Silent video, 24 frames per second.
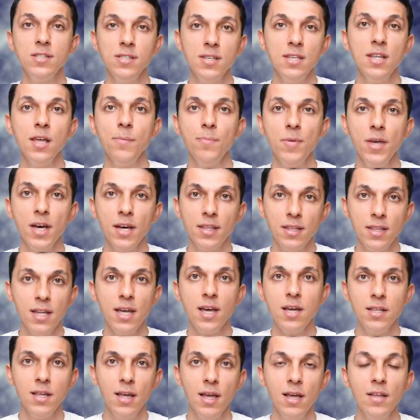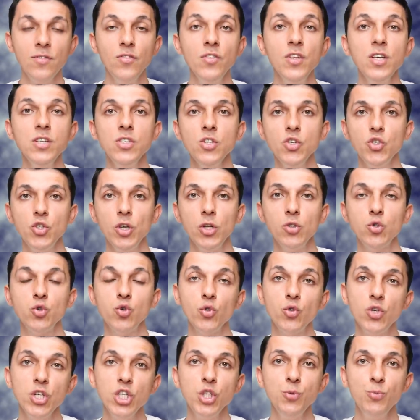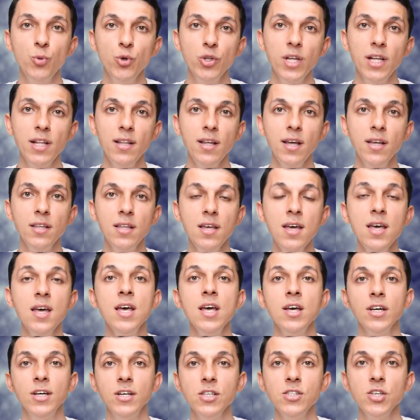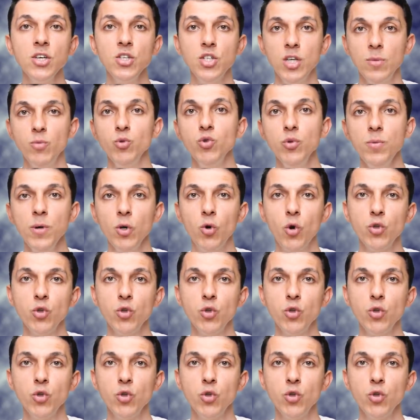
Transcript: Sinemia neydi, nasıl çalışıyordu, iş modeli neydi? Kısaca bunu bir